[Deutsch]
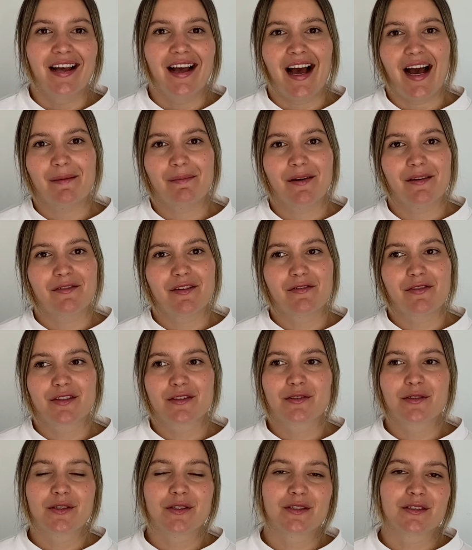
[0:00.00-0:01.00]
aber wir
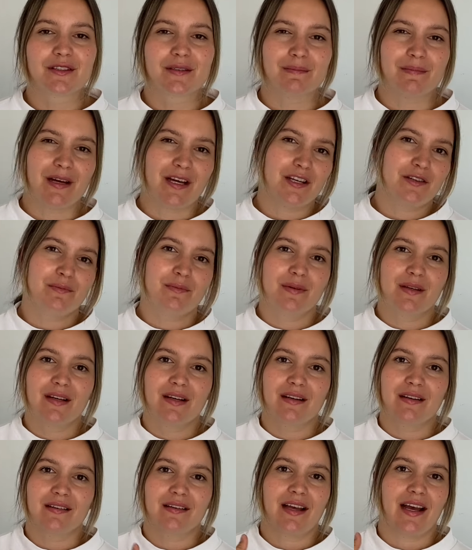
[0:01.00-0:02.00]
versuchen zum
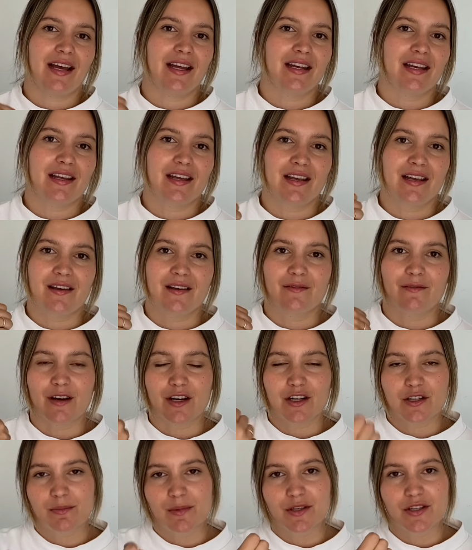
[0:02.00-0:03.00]
Beispiel keine
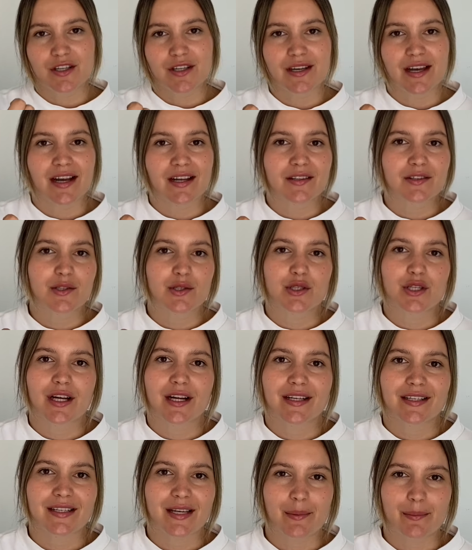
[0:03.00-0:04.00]
Waschmaschine
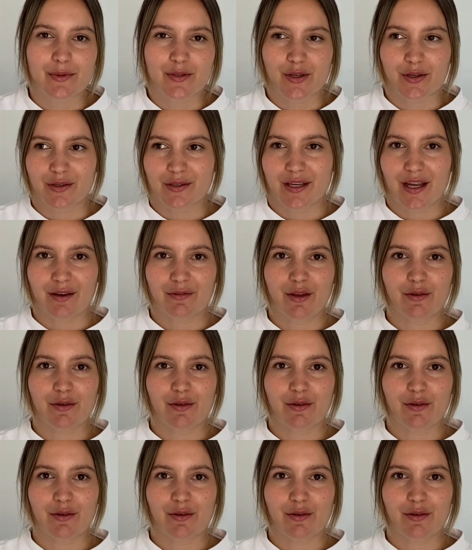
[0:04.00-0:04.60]
anzuschalten am Sonntag.